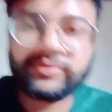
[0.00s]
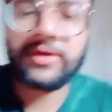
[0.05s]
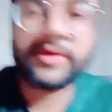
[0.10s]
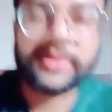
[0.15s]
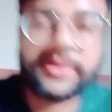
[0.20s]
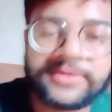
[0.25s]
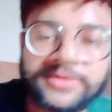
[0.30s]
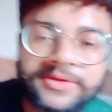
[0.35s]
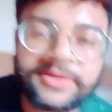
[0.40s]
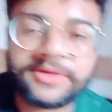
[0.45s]

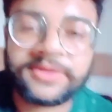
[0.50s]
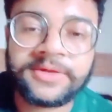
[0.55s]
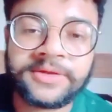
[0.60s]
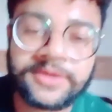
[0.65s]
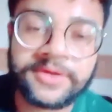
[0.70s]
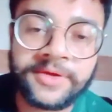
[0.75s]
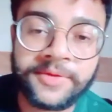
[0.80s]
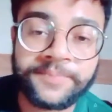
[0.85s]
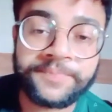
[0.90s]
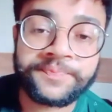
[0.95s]
करते हैं
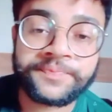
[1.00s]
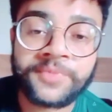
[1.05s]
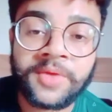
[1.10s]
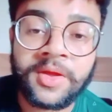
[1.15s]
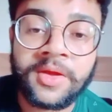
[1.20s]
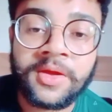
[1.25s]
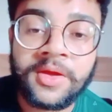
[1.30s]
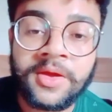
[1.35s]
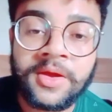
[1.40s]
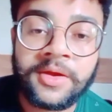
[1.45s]
कि
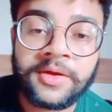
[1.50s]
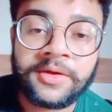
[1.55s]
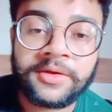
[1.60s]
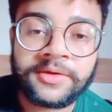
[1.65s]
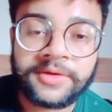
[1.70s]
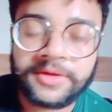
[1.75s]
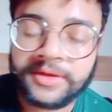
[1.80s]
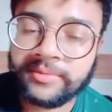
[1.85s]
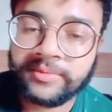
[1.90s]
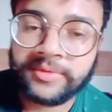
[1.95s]

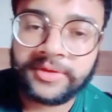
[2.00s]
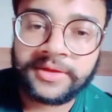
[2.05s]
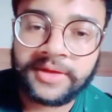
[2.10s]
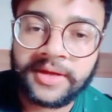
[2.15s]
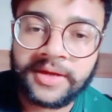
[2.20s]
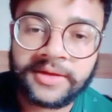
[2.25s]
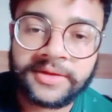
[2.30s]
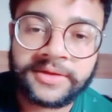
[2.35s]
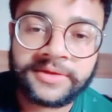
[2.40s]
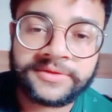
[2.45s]
टीम
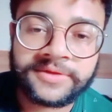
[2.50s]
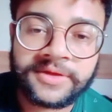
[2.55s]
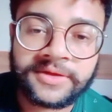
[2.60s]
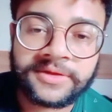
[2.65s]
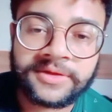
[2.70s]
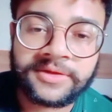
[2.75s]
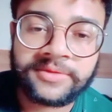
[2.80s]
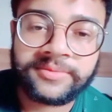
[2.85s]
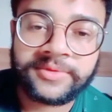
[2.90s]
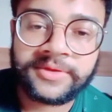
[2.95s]
इंडिया आगे
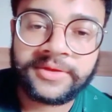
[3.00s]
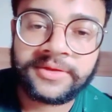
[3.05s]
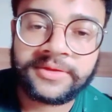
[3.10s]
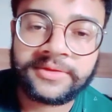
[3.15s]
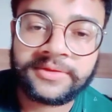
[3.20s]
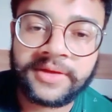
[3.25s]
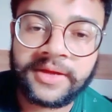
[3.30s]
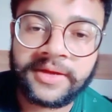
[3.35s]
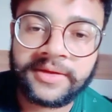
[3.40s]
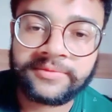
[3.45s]
जाके भी
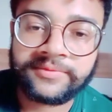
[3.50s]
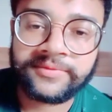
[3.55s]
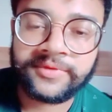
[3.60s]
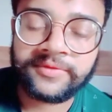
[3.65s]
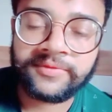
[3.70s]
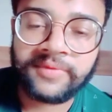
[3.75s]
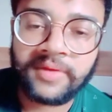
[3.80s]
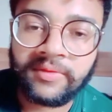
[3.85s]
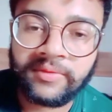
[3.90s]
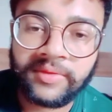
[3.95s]
ना
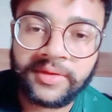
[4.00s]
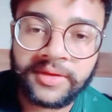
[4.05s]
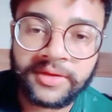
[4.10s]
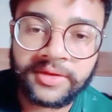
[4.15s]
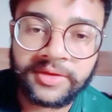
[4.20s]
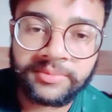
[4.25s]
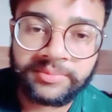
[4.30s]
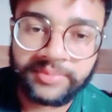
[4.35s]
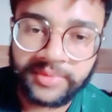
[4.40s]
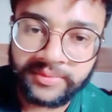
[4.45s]
फीफा वर्ल्ड
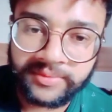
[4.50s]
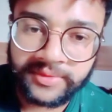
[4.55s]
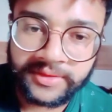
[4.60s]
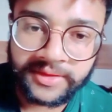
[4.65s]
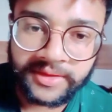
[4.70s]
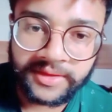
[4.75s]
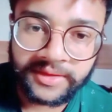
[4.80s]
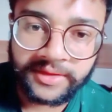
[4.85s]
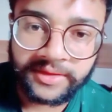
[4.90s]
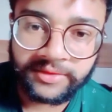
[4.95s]
कप में भी
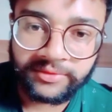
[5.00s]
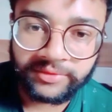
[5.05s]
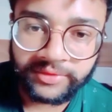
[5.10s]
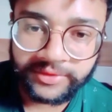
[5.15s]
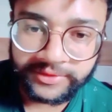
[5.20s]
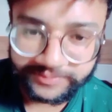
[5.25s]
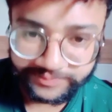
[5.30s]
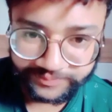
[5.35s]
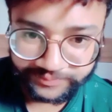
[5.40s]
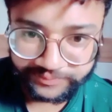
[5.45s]
खेले
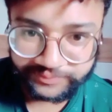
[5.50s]
और